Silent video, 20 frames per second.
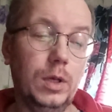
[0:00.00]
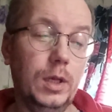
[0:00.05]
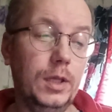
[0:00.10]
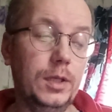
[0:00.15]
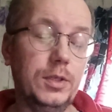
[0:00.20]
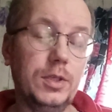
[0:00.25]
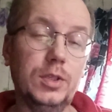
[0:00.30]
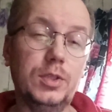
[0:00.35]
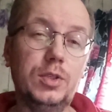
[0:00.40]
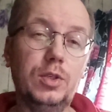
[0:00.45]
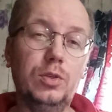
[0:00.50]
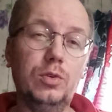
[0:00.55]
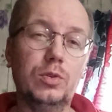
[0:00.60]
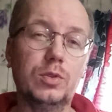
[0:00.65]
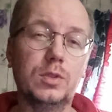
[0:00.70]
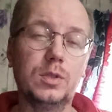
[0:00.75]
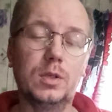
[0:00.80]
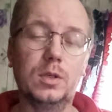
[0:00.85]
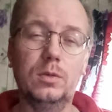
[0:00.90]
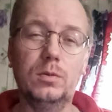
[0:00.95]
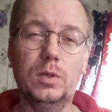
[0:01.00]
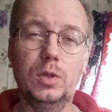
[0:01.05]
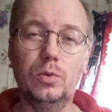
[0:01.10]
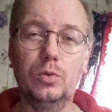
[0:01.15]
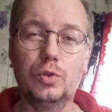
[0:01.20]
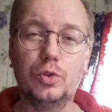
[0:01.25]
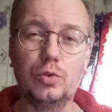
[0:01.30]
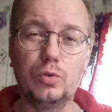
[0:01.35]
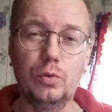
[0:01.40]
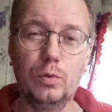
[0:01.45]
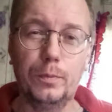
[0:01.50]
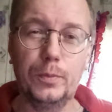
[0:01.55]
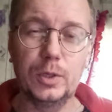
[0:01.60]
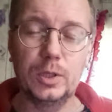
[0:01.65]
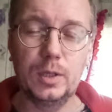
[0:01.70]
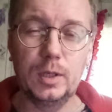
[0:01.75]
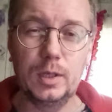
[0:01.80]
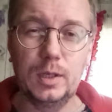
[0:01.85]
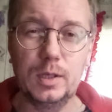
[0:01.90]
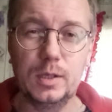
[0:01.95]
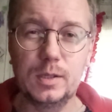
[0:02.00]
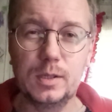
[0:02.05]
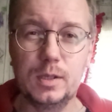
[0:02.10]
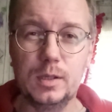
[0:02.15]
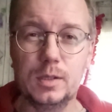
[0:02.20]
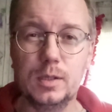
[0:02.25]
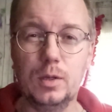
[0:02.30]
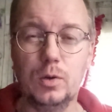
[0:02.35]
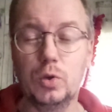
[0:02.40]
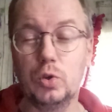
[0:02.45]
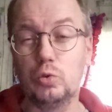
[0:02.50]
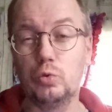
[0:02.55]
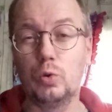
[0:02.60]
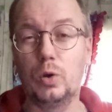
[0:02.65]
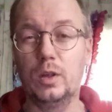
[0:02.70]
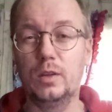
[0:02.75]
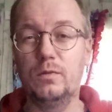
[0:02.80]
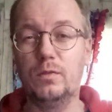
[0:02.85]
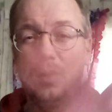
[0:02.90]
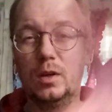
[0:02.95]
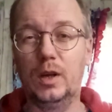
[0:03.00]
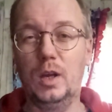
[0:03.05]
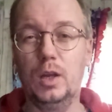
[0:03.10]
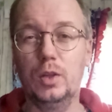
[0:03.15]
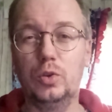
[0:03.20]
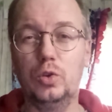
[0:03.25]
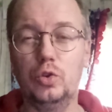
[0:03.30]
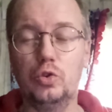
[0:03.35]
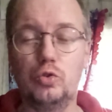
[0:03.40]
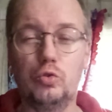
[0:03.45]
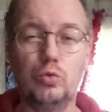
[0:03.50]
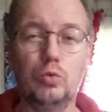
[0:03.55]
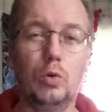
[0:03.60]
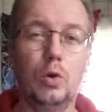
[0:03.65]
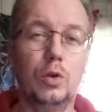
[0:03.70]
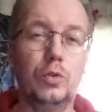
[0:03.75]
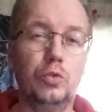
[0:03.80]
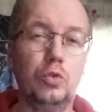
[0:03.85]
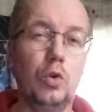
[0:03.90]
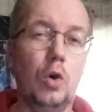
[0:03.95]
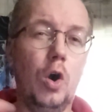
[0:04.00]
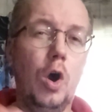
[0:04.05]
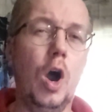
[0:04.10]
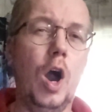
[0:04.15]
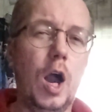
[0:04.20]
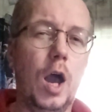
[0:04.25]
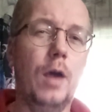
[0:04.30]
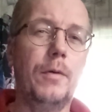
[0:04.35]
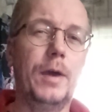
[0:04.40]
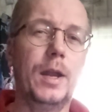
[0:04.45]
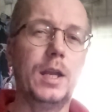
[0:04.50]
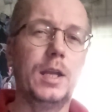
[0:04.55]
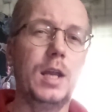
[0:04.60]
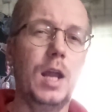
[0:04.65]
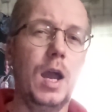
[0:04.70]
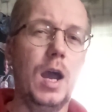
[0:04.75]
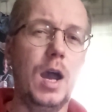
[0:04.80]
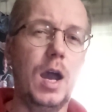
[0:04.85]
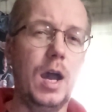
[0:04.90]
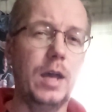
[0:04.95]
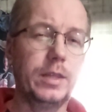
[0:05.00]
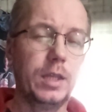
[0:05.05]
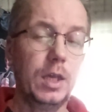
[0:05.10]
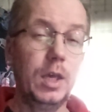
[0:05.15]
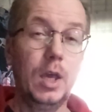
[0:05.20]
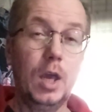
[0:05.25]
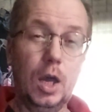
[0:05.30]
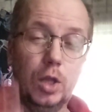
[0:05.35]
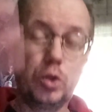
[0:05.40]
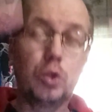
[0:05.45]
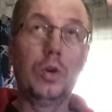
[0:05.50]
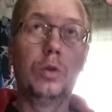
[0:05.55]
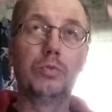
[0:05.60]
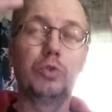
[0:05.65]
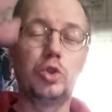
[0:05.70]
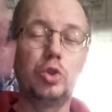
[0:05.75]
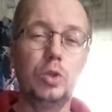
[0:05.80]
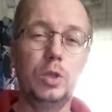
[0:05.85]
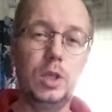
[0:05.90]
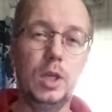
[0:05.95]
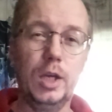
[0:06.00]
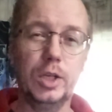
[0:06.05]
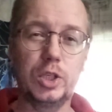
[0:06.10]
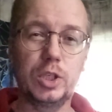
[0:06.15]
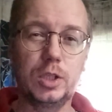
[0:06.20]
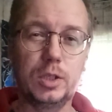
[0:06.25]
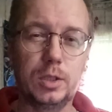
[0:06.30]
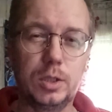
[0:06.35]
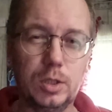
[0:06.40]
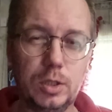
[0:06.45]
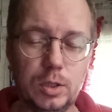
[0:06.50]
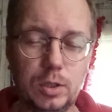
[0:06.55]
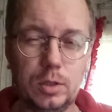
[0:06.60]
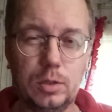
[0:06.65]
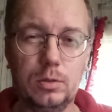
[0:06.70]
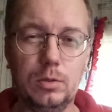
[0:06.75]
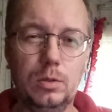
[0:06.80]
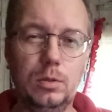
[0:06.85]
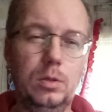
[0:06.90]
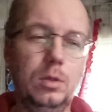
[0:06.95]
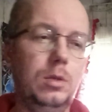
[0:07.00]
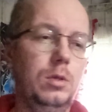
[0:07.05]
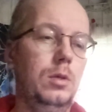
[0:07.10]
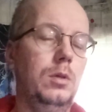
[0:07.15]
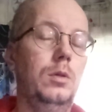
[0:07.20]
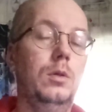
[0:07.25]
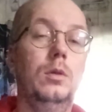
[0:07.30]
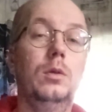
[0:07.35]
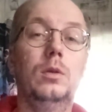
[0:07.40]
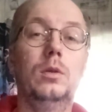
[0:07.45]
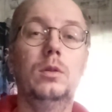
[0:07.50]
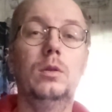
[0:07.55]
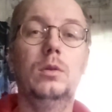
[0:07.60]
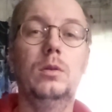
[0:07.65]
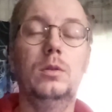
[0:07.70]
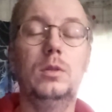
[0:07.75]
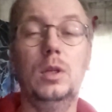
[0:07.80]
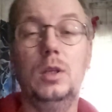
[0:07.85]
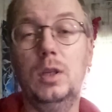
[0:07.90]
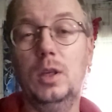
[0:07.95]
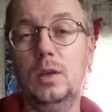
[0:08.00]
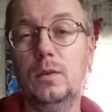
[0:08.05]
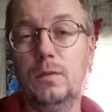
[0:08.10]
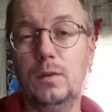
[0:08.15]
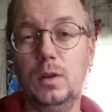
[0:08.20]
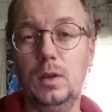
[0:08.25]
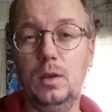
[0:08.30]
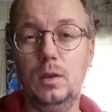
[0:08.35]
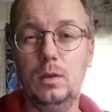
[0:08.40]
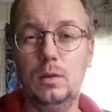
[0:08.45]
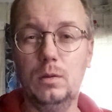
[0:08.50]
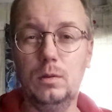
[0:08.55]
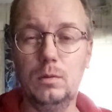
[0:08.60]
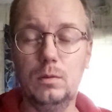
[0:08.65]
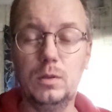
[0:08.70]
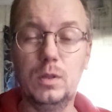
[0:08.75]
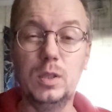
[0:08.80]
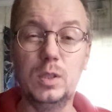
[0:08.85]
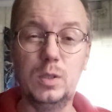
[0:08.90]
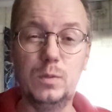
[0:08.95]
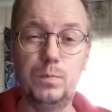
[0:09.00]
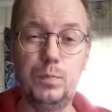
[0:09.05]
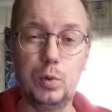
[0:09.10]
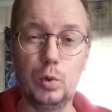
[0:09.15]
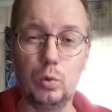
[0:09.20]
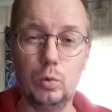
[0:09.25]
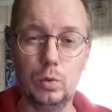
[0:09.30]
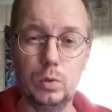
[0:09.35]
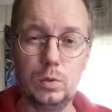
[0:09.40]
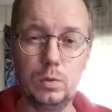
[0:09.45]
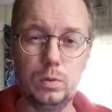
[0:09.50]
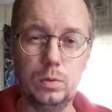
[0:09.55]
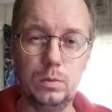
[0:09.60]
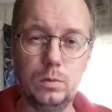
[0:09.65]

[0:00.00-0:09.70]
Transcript: Я тебе серьезно говорю, Ишуа про таких сказал, которые отвергают Ишуа, но говорят о том, что я ж... Ты не еврей, ты сброд.